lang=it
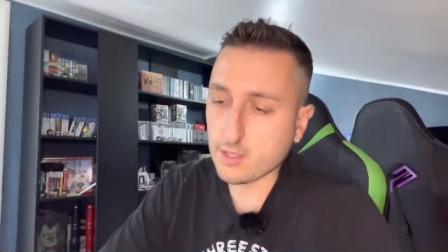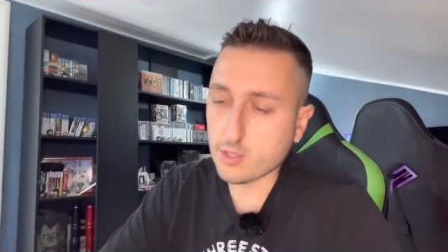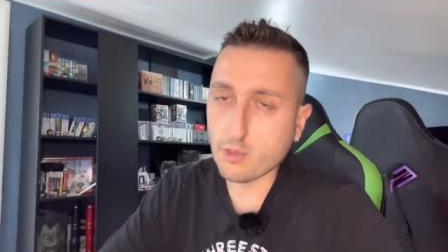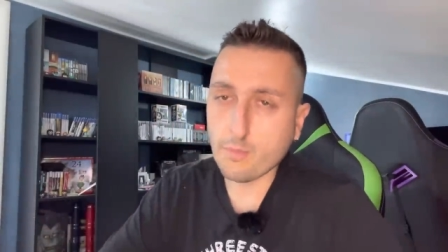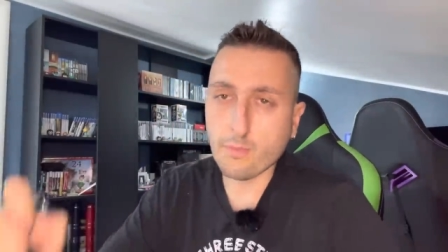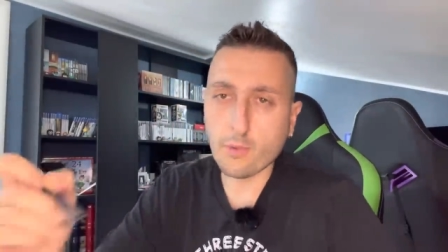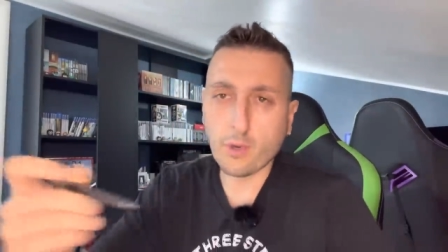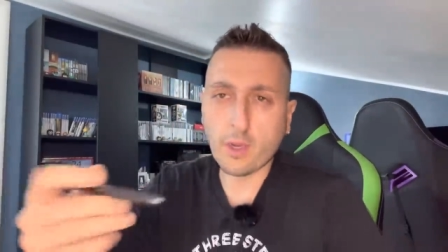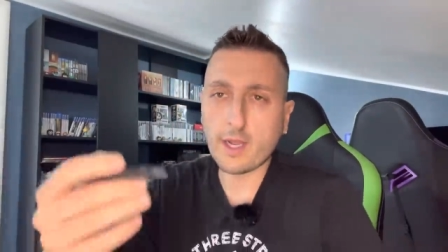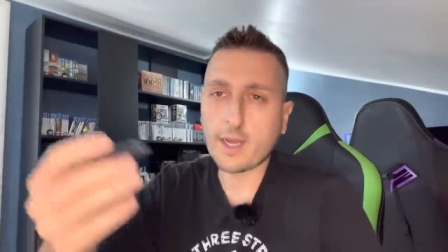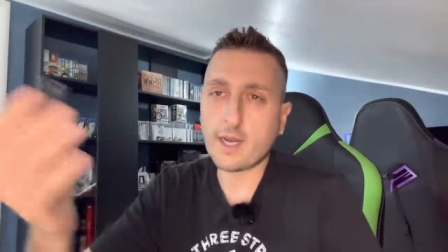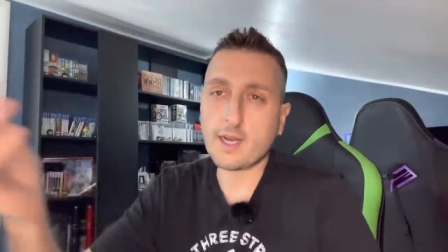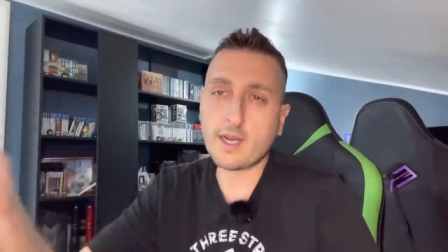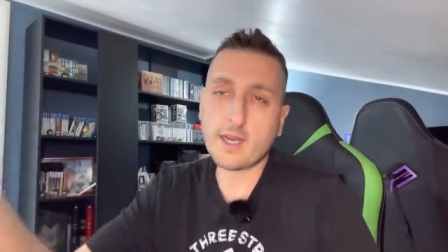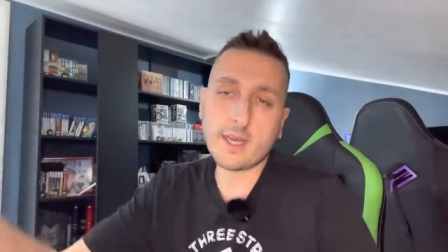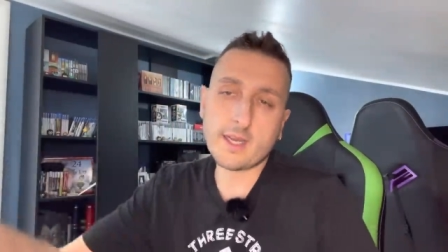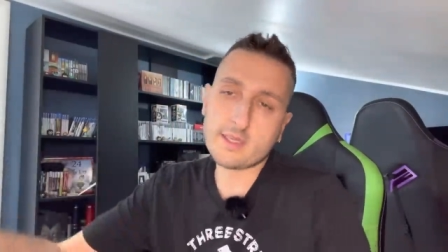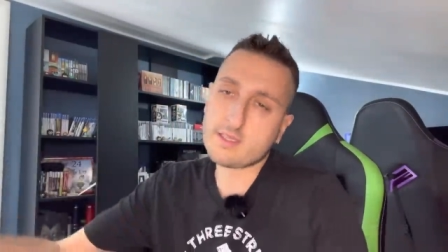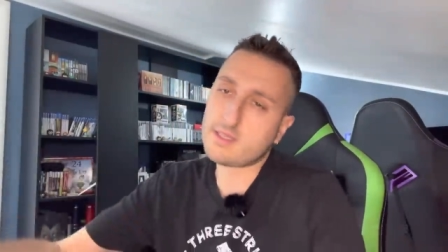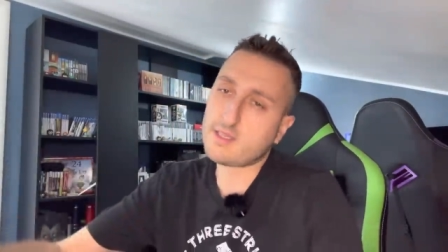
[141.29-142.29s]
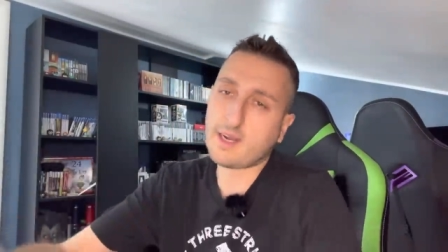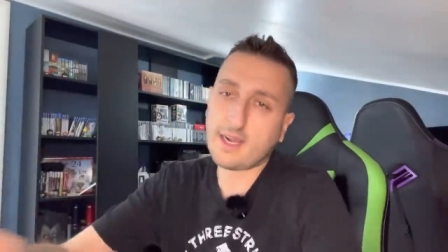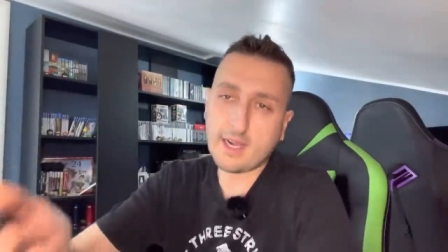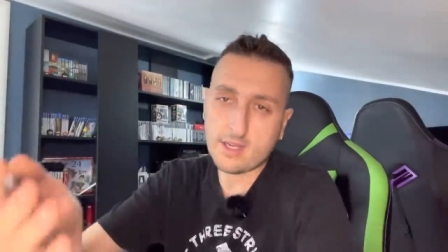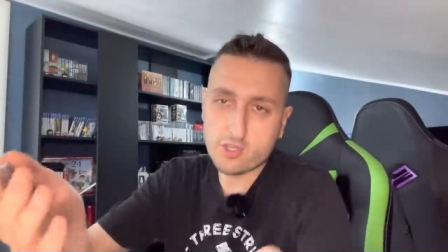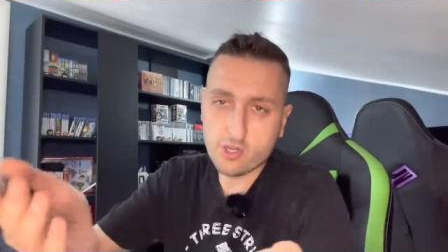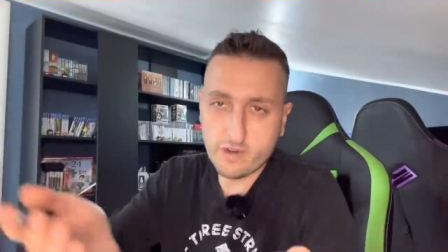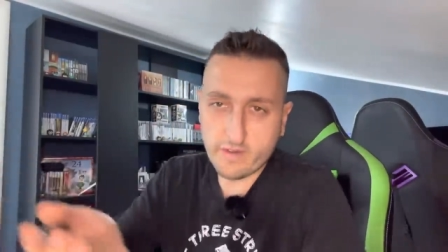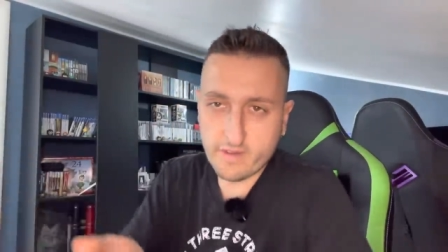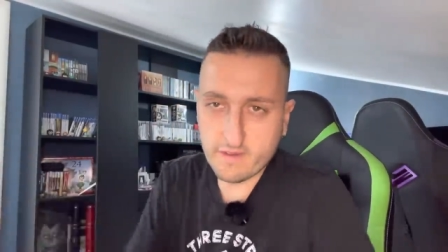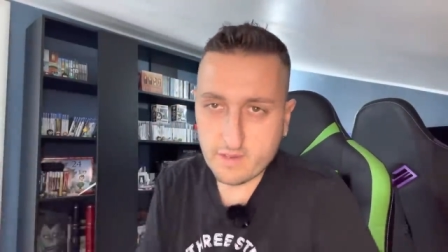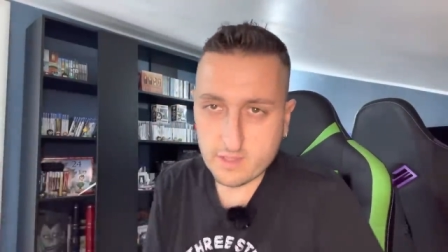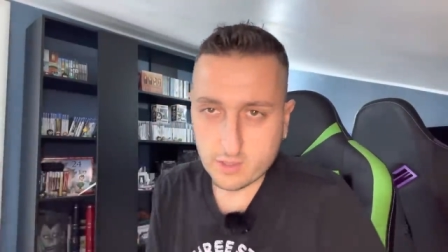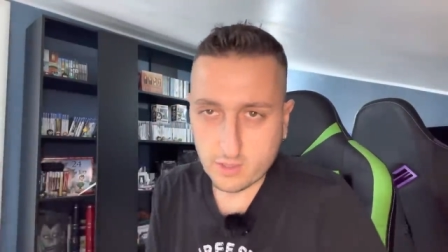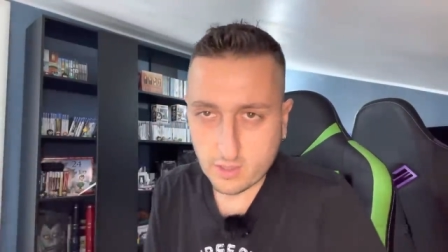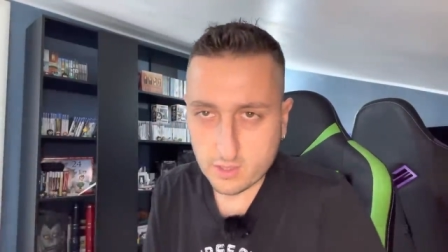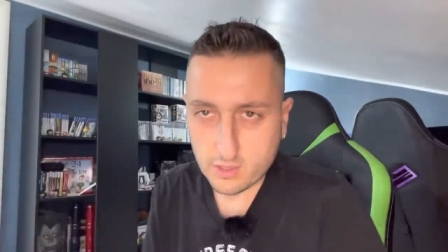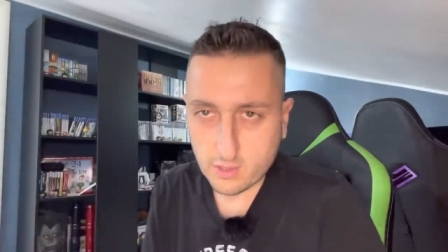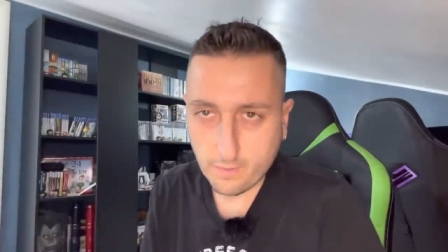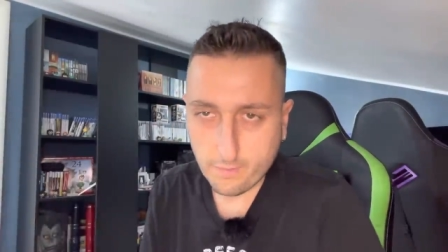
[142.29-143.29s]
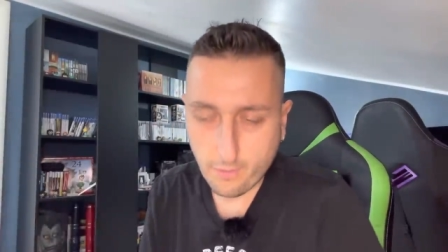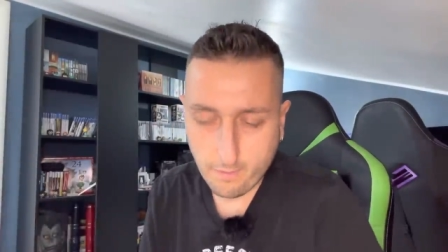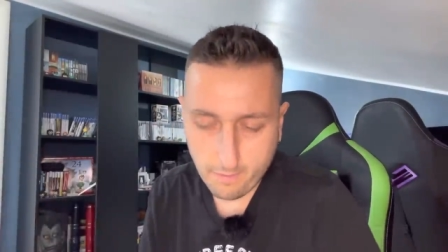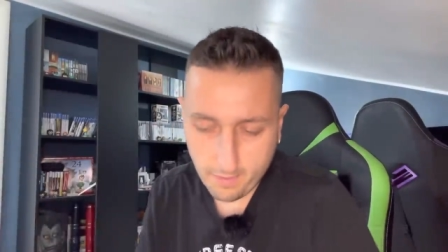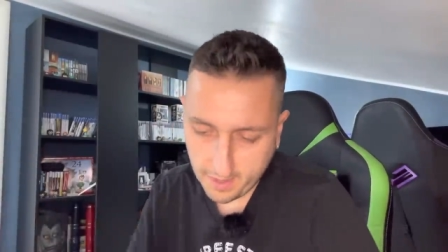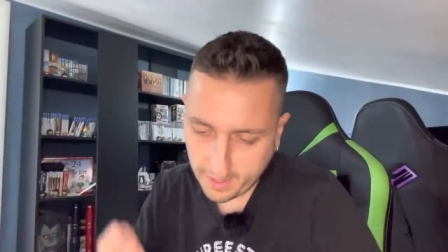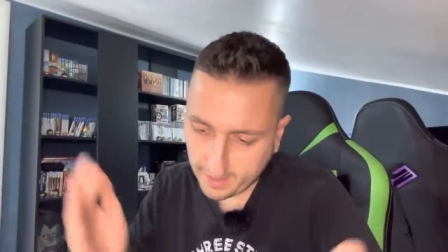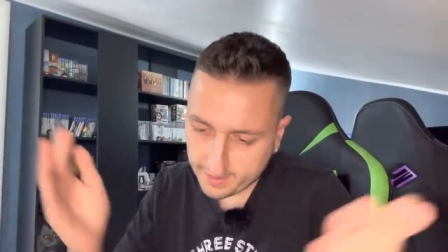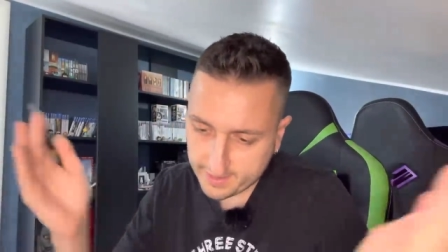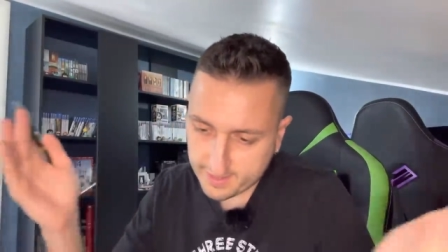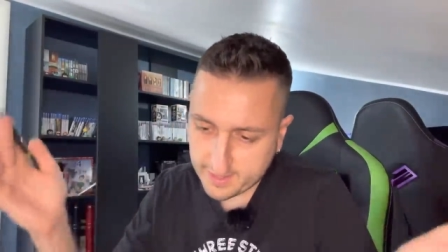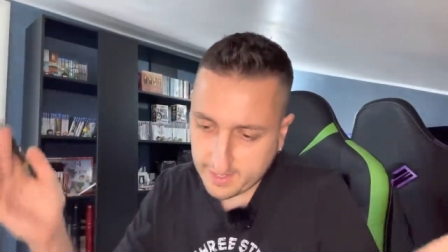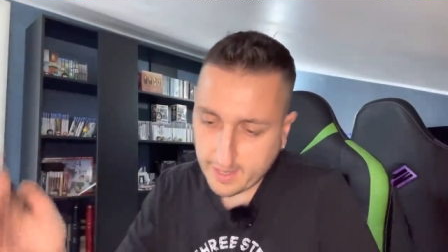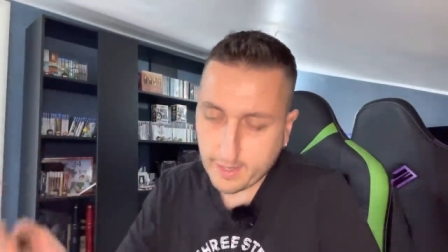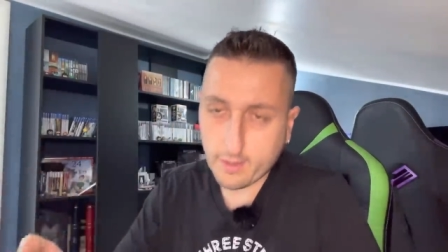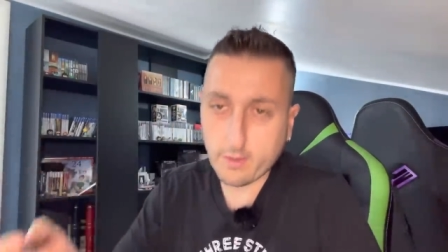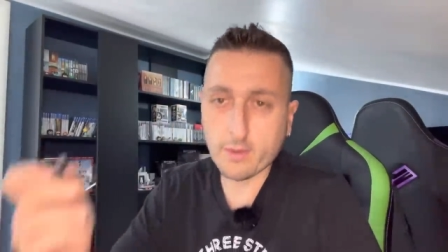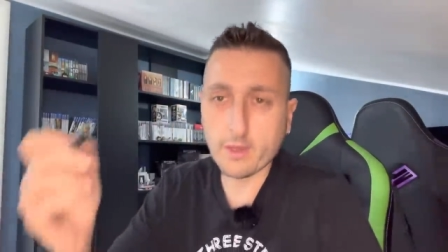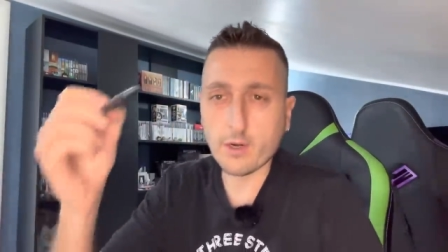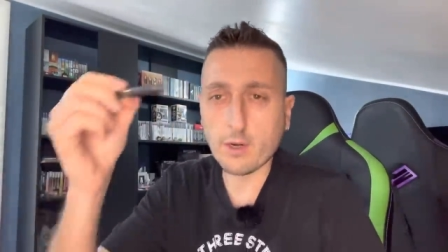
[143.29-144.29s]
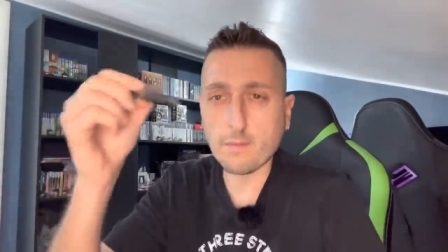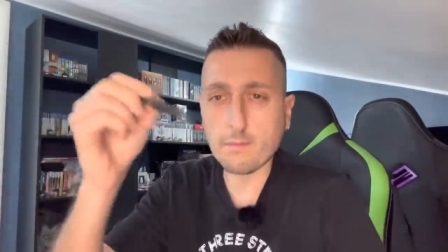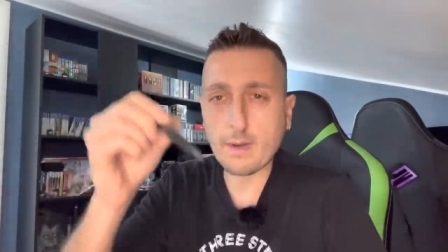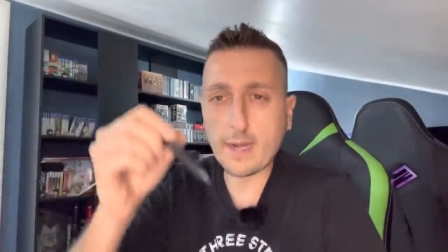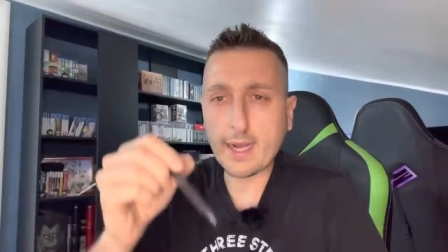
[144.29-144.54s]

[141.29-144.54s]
C'ho pure un canale extra calcio, avete visto che sto pubblicando un sacco di roba.